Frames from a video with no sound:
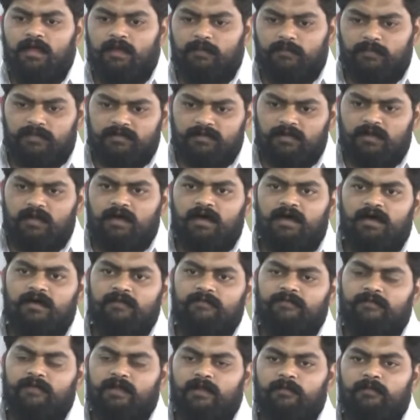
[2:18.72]
మధ్యలో ఆ
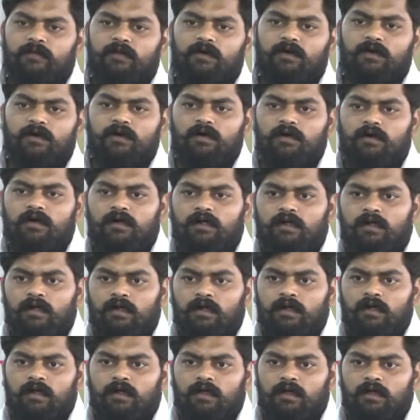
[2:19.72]
ఫ్రేమ్లో
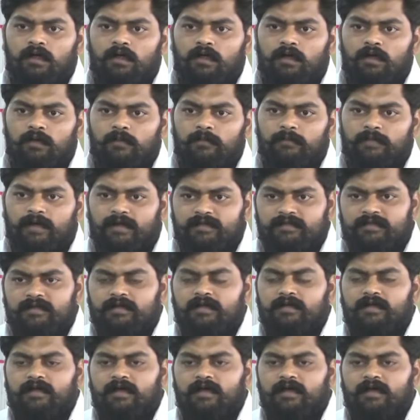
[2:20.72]
భారతిరెడ్డి